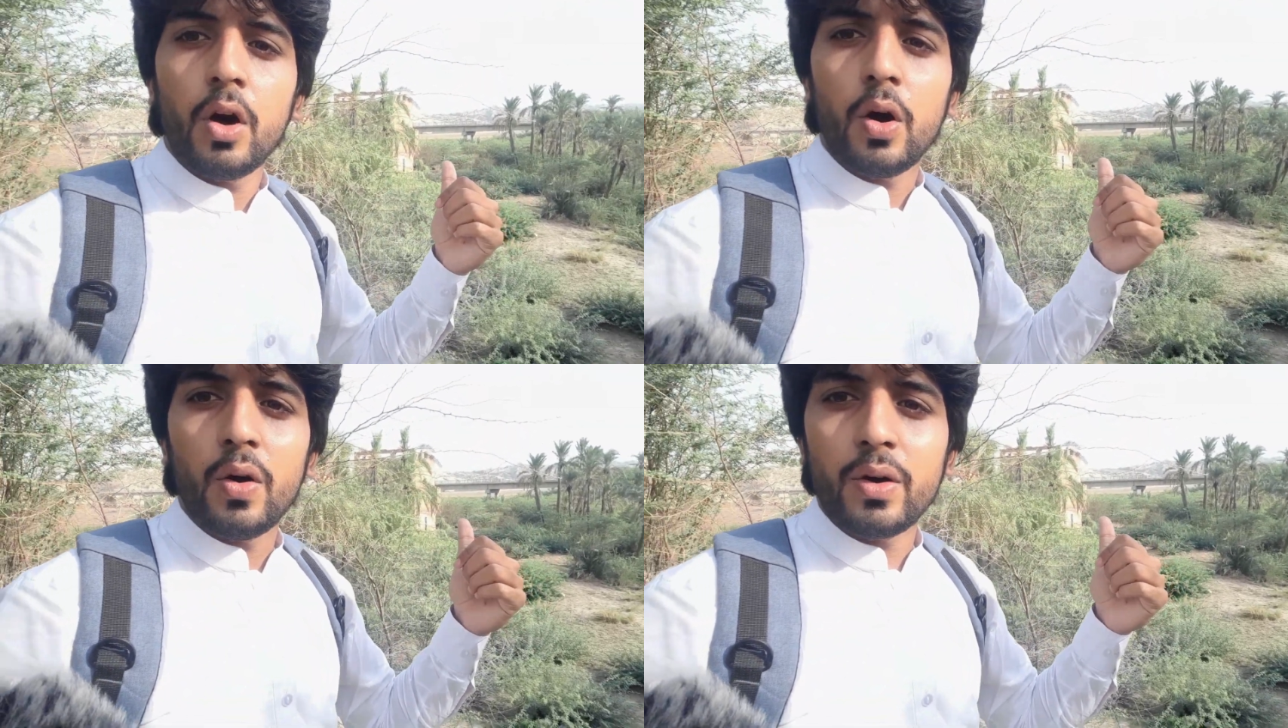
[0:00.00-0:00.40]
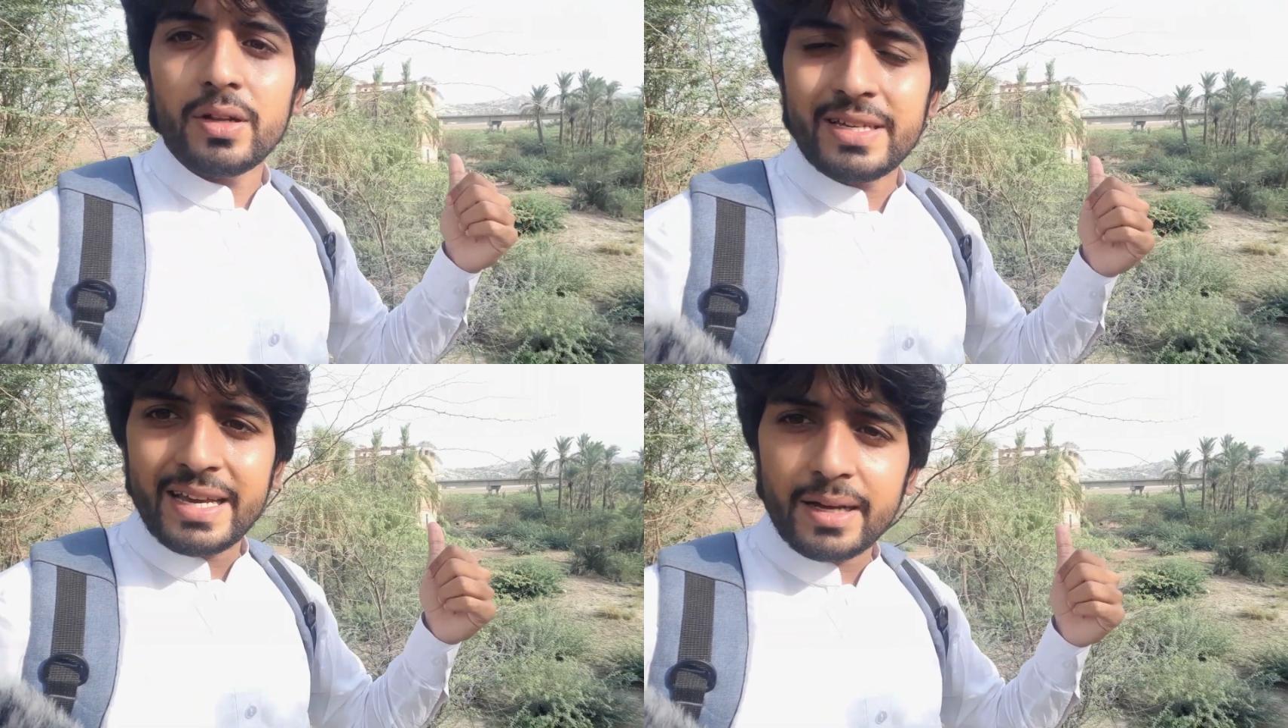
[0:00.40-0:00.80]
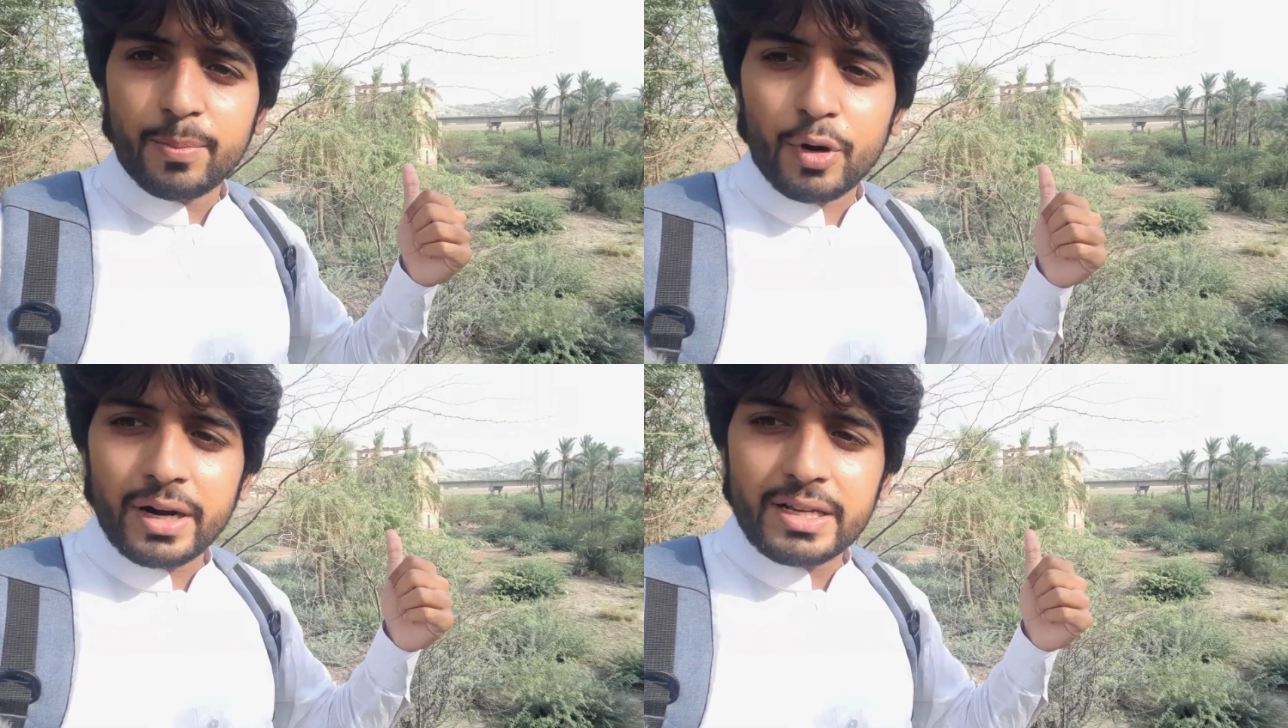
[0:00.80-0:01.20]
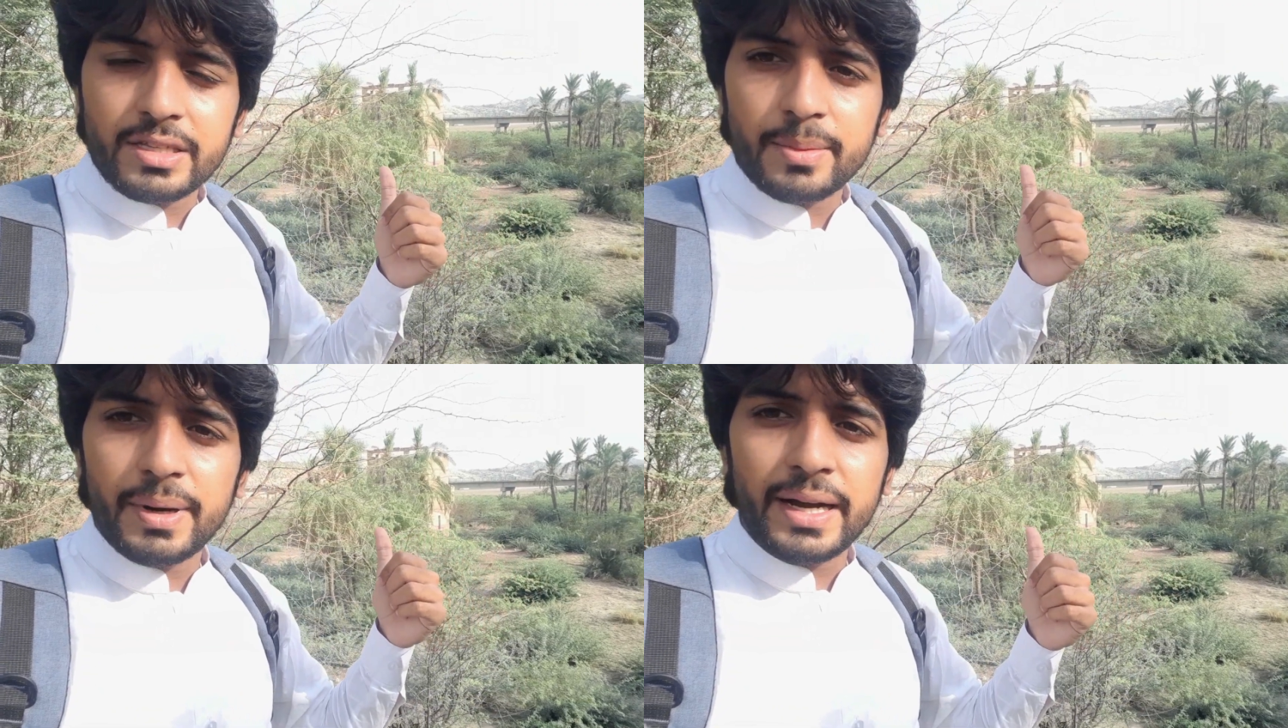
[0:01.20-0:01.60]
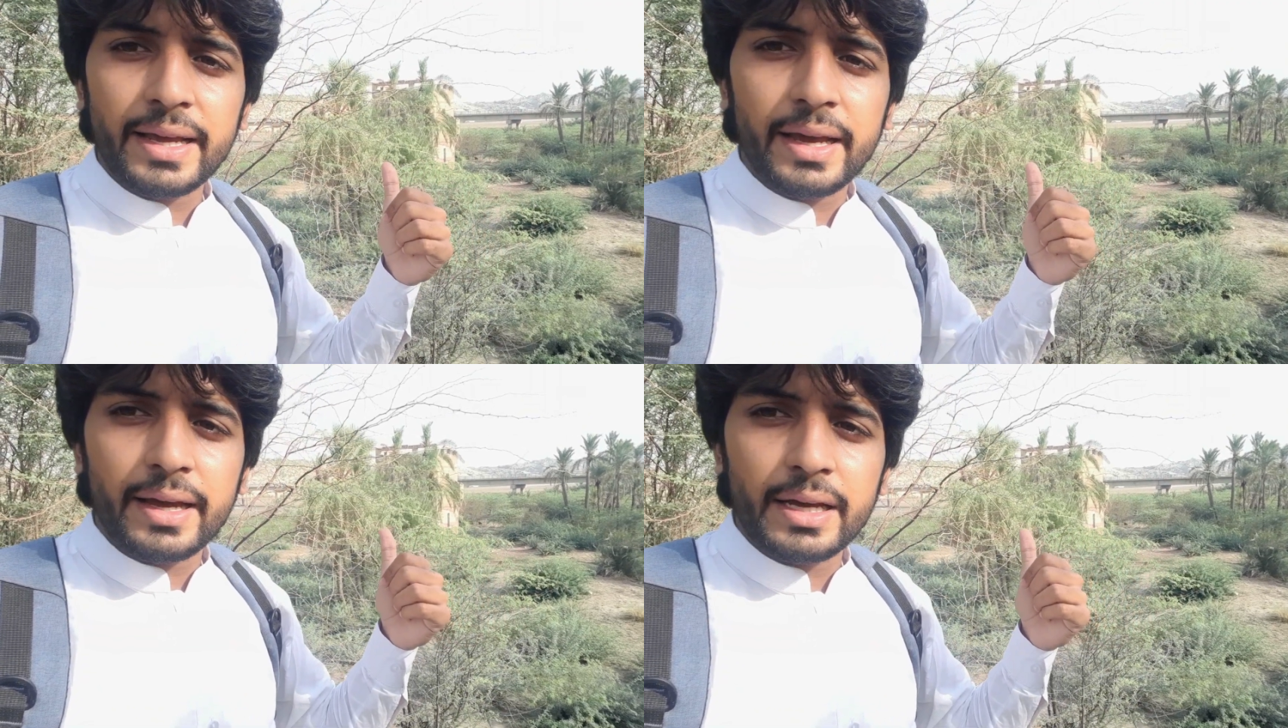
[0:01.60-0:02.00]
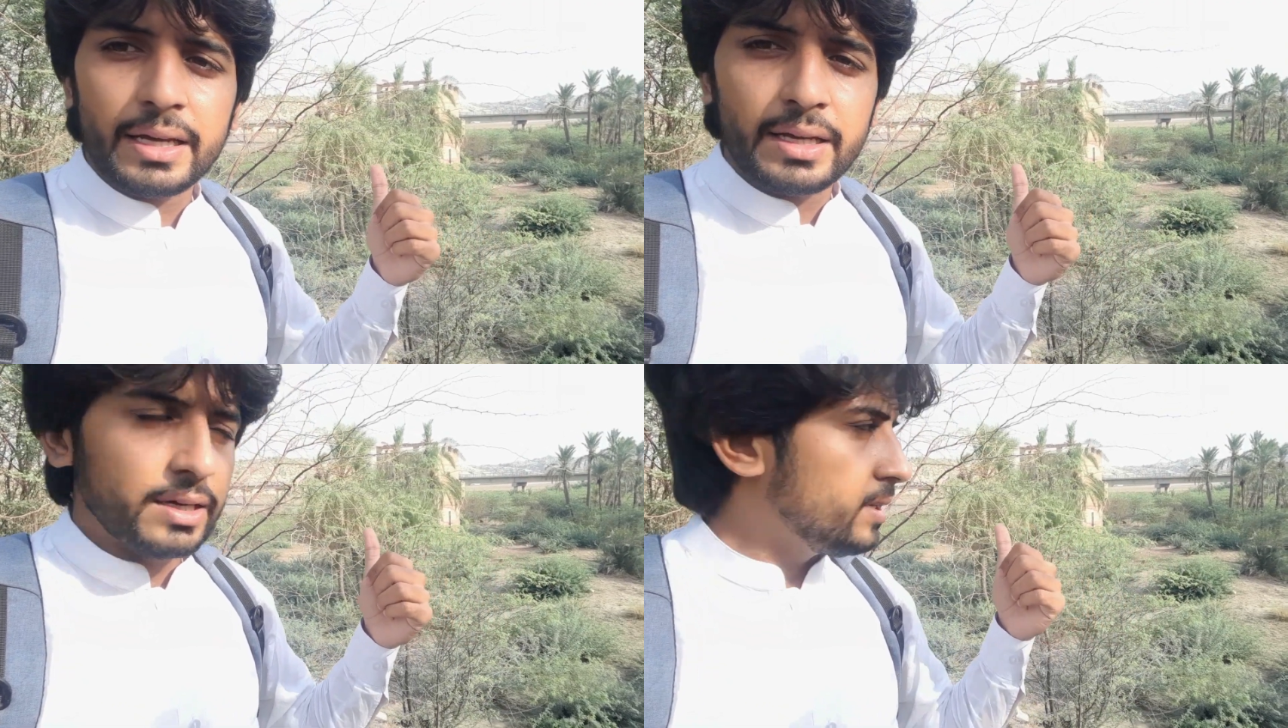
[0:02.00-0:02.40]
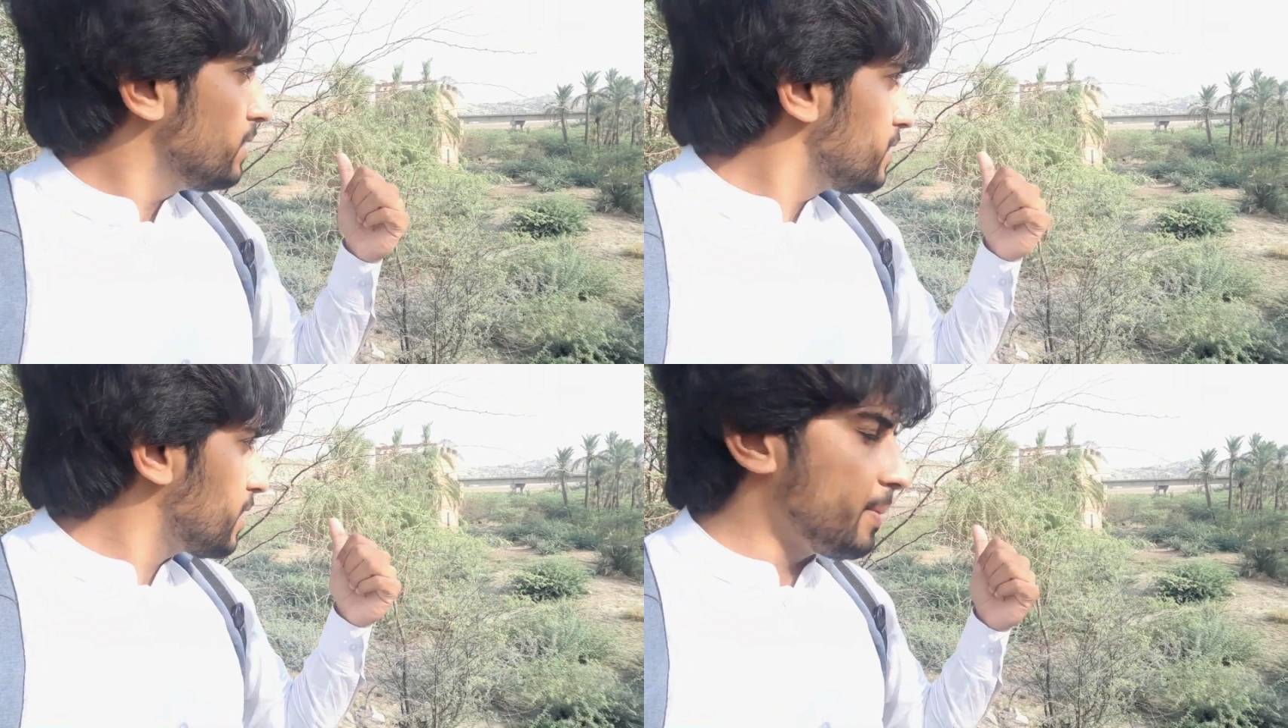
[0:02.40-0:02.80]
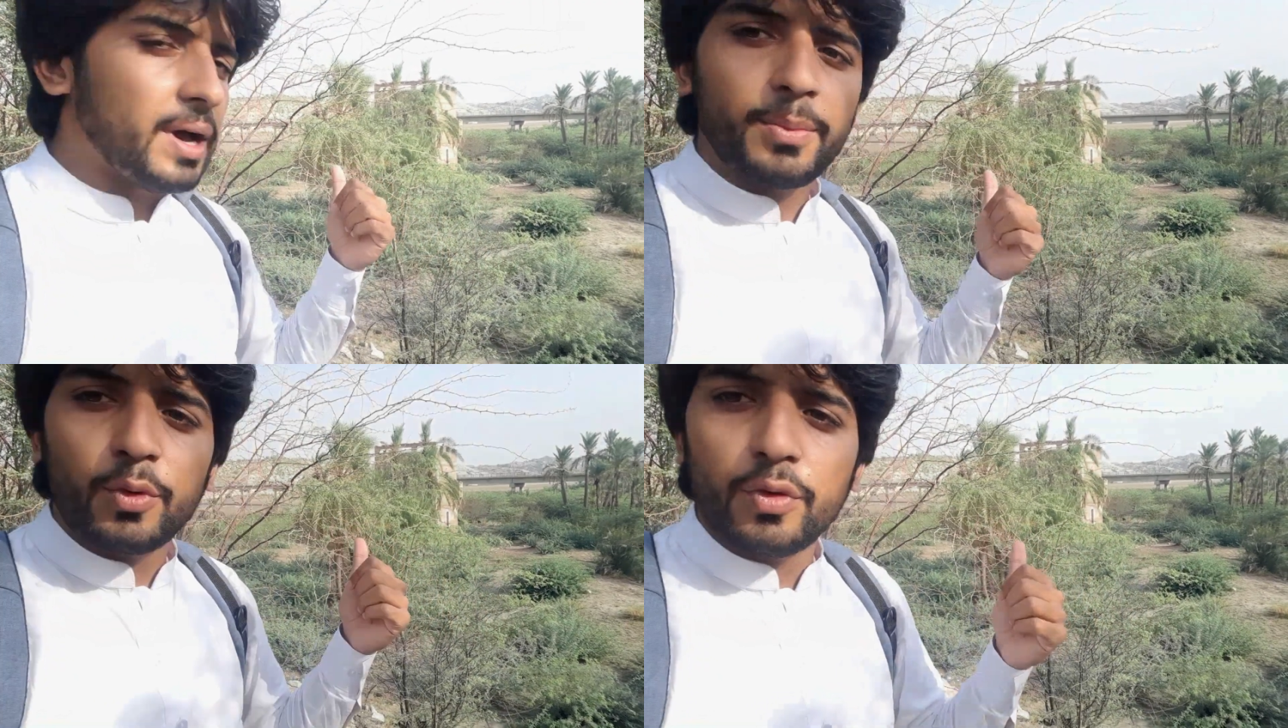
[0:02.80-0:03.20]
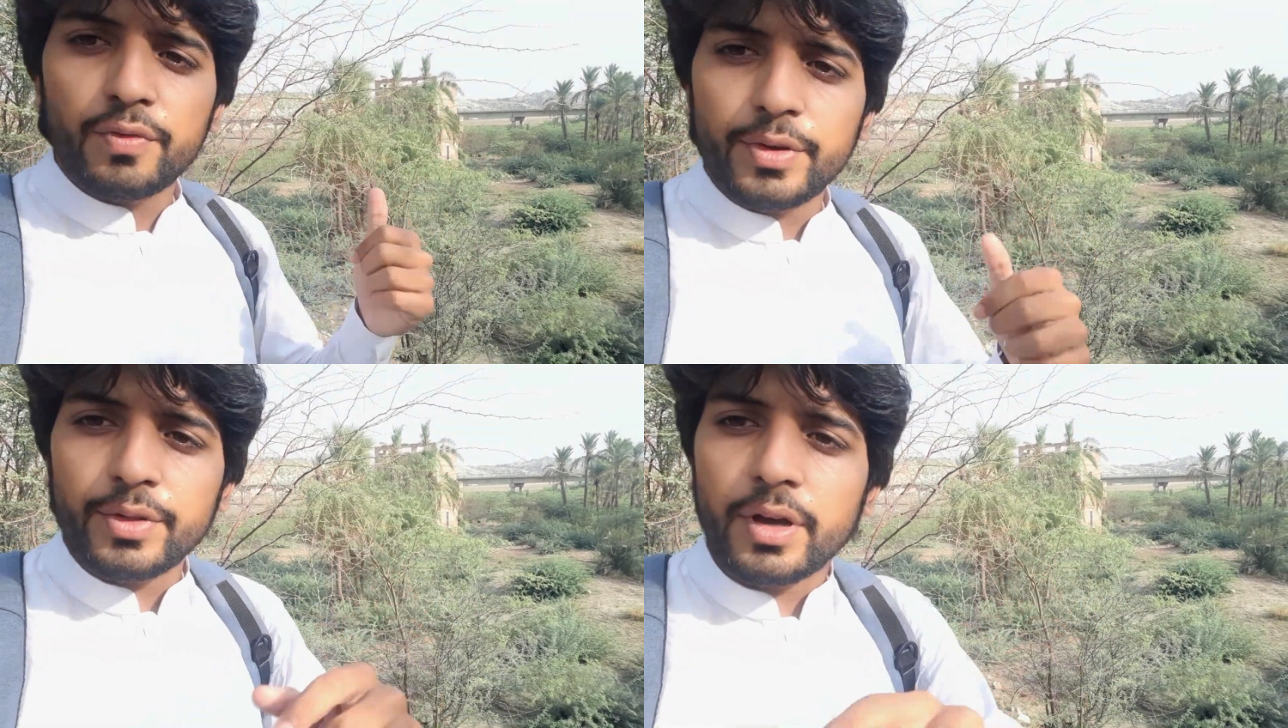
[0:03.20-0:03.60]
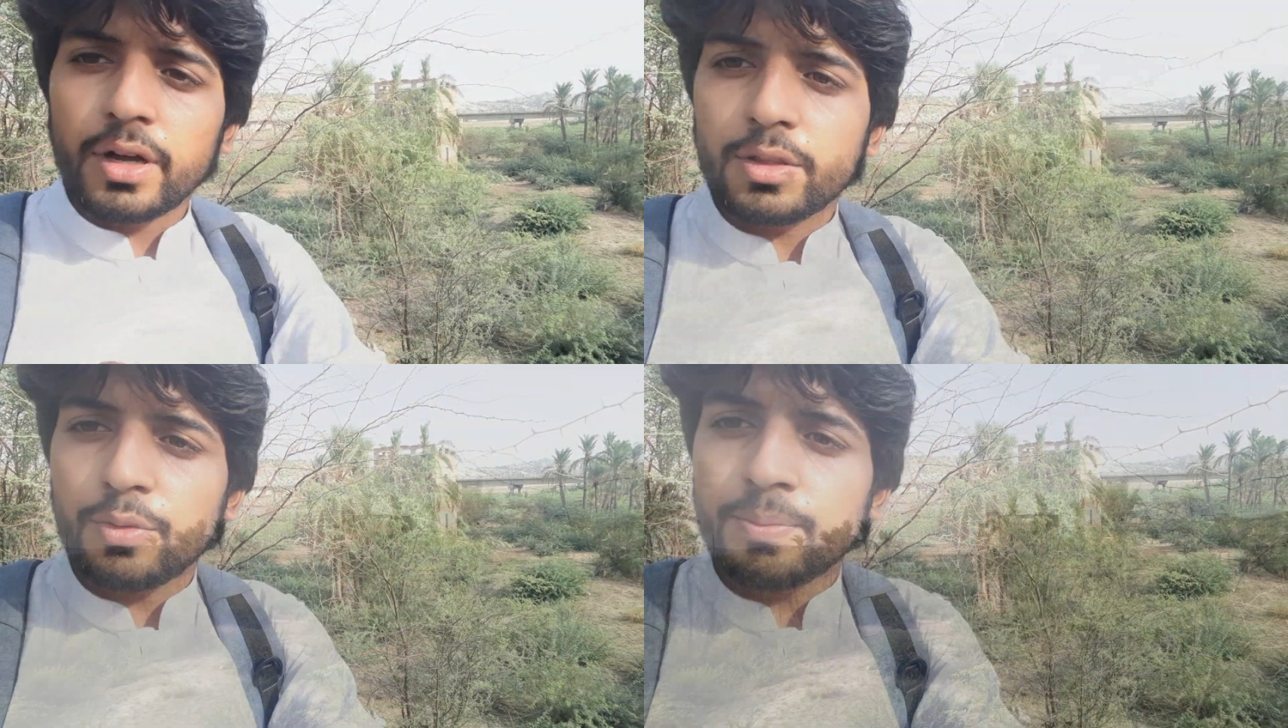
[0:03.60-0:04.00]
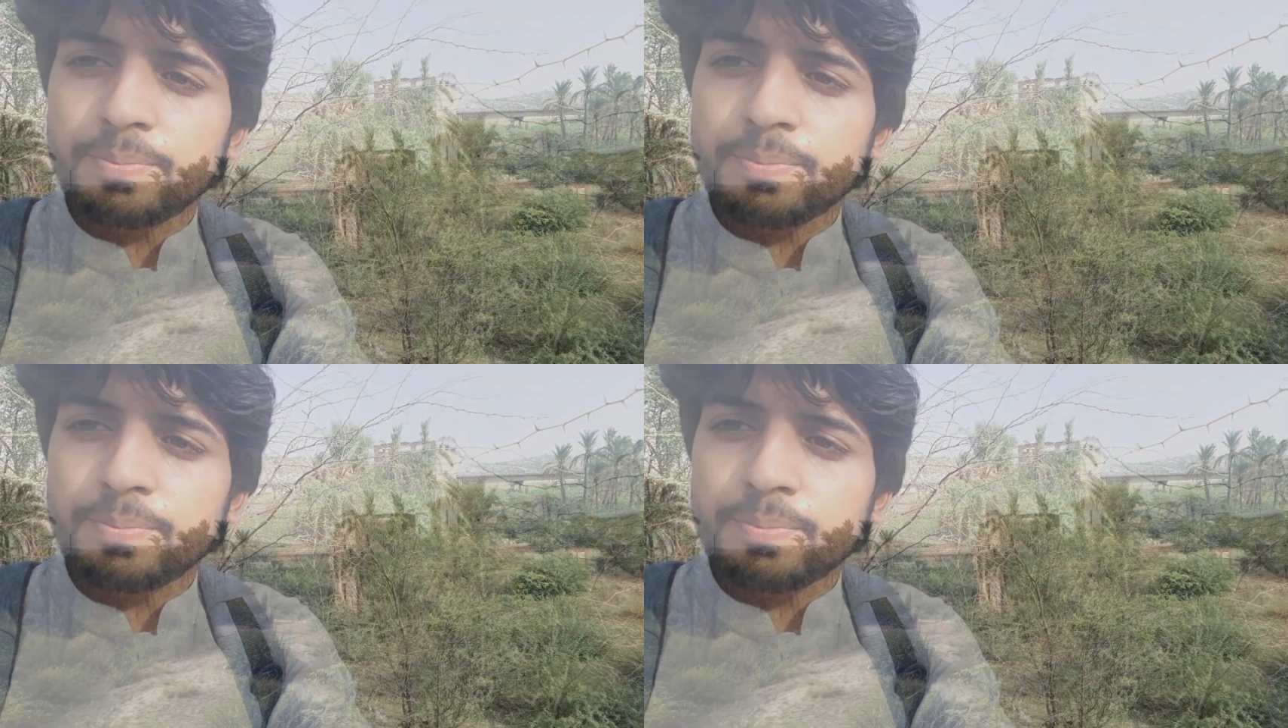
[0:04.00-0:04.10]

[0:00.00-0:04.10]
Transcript: और ये एक पुरानी सी बिल्डिंग है इसका मैं आपको व्यू दिखाता हूँ ये